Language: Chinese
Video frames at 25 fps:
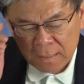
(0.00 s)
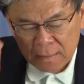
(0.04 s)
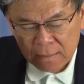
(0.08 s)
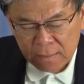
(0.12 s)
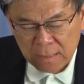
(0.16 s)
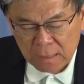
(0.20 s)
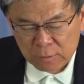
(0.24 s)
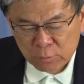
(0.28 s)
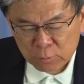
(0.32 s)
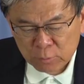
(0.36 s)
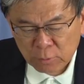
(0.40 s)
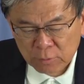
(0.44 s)

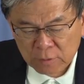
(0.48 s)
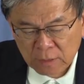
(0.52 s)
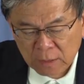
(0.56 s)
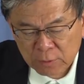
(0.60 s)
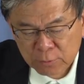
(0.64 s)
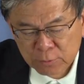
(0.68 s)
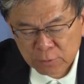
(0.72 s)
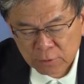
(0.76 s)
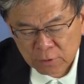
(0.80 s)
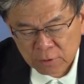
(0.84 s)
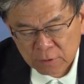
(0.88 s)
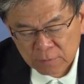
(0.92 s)
耶稣对他
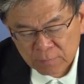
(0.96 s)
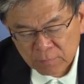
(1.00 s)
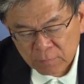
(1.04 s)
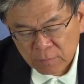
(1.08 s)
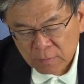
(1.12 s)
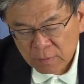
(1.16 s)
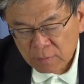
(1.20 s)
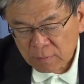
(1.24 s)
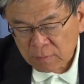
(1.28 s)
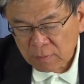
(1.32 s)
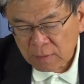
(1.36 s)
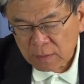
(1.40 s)

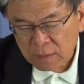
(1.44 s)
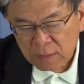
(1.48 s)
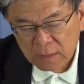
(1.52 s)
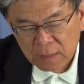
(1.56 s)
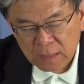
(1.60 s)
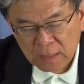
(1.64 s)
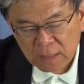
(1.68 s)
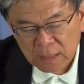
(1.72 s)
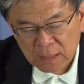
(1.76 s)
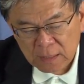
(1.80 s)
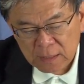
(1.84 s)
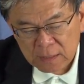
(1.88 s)
说：“
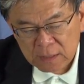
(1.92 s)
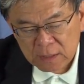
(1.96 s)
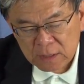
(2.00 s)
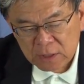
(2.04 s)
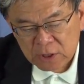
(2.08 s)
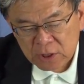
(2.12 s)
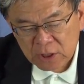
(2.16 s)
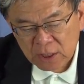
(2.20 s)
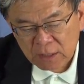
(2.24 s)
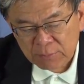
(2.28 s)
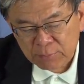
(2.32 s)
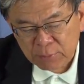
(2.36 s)
你
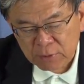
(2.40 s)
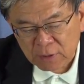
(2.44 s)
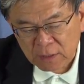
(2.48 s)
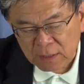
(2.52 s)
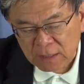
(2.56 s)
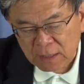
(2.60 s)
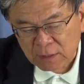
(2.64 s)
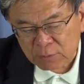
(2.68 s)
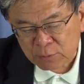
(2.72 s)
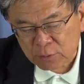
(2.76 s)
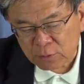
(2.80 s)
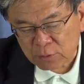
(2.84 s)
切不可
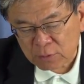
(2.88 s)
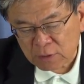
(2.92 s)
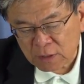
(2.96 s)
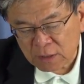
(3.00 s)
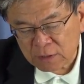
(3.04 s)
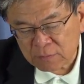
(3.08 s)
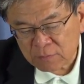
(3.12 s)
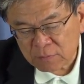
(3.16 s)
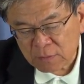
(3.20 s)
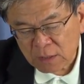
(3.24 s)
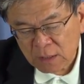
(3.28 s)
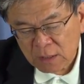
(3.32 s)
告诉
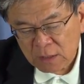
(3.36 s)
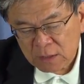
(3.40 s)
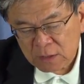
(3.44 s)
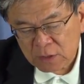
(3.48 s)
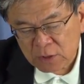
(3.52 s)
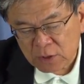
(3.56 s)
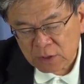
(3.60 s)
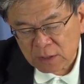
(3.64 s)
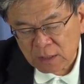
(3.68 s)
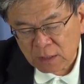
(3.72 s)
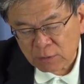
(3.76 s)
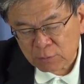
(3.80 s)
人，
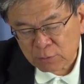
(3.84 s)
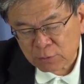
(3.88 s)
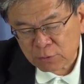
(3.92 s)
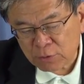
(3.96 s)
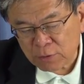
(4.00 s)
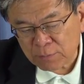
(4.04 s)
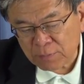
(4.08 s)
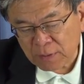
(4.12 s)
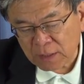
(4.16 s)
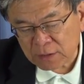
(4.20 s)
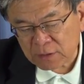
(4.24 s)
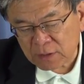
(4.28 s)
只要
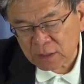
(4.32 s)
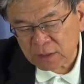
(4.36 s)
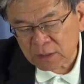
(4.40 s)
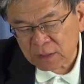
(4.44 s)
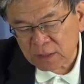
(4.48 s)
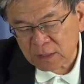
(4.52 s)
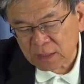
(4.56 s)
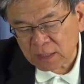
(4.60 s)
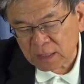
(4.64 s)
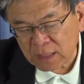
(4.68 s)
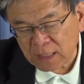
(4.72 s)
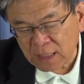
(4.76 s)
去把身
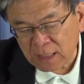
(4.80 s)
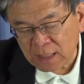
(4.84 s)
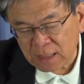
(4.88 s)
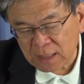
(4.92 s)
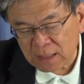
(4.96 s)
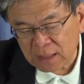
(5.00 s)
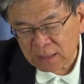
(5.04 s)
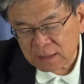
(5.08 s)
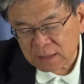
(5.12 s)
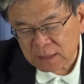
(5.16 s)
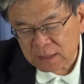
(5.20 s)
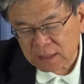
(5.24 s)
体
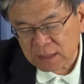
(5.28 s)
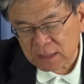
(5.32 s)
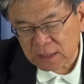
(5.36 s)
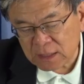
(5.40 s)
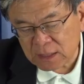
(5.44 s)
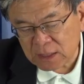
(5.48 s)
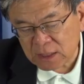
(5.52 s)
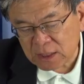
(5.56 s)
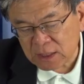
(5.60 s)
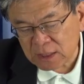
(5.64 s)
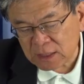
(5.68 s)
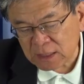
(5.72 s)
给祭
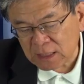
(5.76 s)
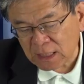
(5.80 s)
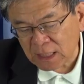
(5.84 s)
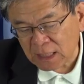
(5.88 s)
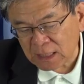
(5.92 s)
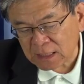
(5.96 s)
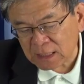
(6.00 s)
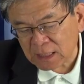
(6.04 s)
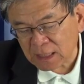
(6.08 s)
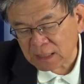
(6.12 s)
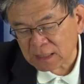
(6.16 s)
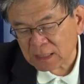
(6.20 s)
司
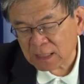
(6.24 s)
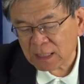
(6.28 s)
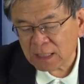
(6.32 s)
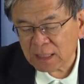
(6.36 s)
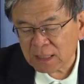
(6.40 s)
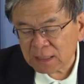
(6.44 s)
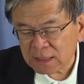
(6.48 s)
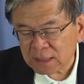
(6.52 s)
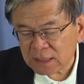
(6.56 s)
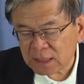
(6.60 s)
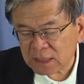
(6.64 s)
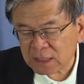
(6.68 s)
察看，
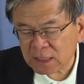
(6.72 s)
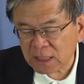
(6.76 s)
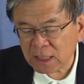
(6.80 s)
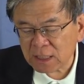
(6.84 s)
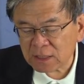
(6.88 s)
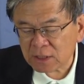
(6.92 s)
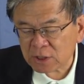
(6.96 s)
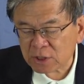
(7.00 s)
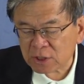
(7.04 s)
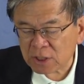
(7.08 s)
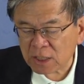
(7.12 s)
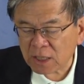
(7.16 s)

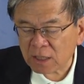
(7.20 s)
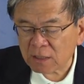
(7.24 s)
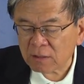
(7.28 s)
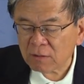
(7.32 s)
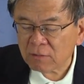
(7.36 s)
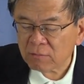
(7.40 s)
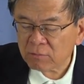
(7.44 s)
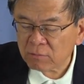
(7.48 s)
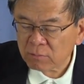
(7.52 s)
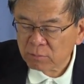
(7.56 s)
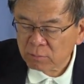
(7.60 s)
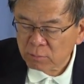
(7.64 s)
献
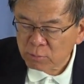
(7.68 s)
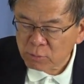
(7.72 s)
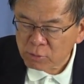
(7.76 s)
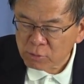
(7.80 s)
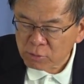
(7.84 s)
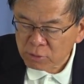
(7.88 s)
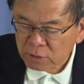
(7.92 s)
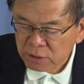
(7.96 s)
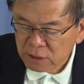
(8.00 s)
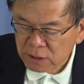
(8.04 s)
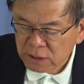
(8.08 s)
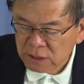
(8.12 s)
上
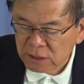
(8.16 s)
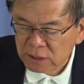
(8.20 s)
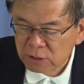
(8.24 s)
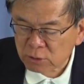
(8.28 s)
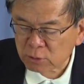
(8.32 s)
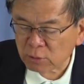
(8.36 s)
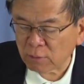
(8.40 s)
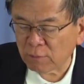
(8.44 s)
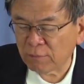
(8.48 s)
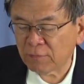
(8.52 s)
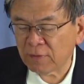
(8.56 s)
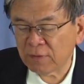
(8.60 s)
摩西
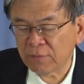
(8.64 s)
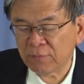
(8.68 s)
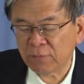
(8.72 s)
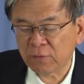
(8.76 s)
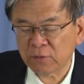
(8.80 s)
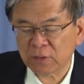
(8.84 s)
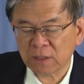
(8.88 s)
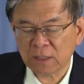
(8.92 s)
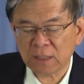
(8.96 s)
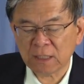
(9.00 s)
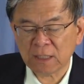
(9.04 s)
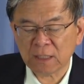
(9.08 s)
所吩
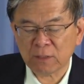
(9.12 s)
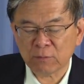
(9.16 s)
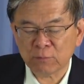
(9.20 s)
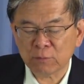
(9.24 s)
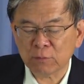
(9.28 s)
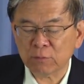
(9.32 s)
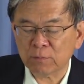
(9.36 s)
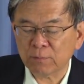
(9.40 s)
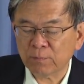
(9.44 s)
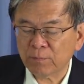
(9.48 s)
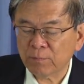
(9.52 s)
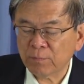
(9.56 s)
咐的礼
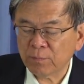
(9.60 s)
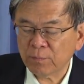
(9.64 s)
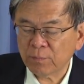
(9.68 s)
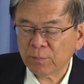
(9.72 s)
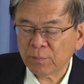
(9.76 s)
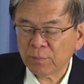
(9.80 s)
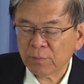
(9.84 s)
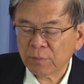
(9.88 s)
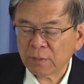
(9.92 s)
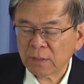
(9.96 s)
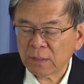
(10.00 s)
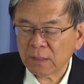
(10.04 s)

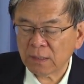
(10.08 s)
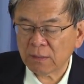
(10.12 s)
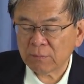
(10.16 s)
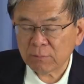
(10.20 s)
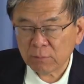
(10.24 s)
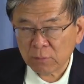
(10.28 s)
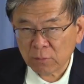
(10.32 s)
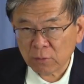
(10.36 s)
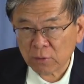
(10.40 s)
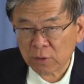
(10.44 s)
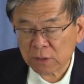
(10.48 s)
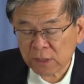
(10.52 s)
物。”
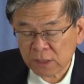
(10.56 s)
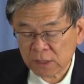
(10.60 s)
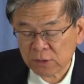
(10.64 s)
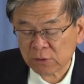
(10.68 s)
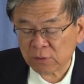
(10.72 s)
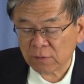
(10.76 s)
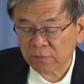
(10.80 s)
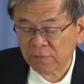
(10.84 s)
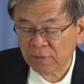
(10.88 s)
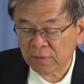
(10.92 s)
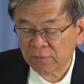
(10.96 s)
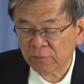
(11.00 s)
摩西
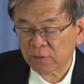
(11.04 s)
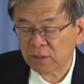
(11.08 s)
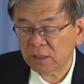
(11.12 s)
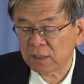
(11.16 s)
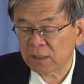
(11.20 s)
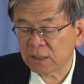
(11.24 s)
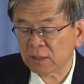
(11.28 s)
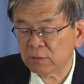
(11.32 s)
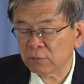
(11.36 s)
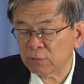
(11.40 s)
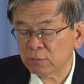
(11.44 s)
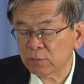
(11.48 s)
所吩咐的
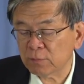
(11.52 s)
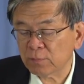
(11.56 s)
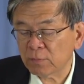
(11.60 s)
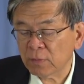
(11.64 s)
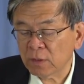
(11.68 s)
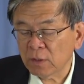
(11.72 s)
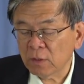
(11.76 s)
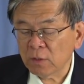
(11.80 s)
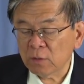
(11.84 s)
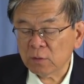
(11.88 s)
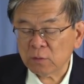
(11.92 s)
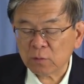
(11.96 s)
礼物
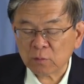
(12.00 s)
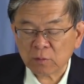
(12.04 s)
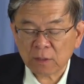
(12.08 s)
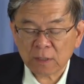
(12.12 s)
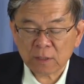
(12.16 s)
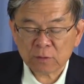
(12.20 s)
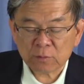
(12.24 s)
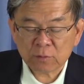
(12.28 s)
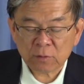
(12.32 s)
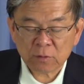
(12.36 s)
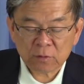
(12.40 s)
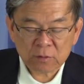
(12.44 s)

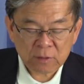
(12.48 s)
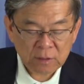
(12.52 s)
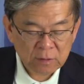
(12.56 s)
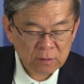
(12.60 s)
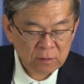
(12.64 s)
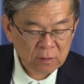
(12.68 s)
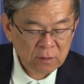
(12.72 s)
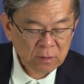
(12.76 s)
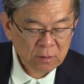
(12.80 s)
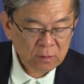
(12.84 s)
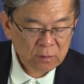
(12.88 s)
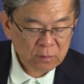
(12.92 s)
对众
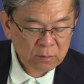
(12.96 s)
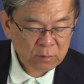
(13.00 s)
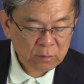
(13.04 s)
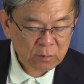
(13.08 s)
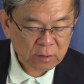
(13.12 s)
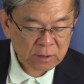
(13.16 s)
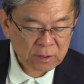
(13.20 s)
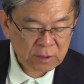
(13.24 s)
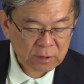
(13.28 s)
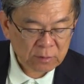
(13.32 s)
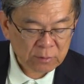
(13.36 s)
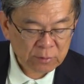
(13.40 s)
人
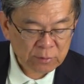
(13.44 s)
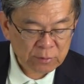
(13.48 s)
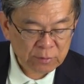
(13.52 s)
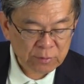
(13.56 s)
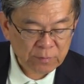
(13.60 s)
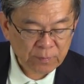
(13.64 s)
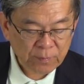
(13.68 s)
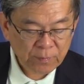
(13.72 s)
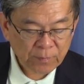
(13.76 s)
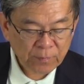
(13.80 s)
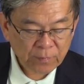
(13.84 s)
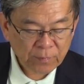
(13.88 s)
做证据。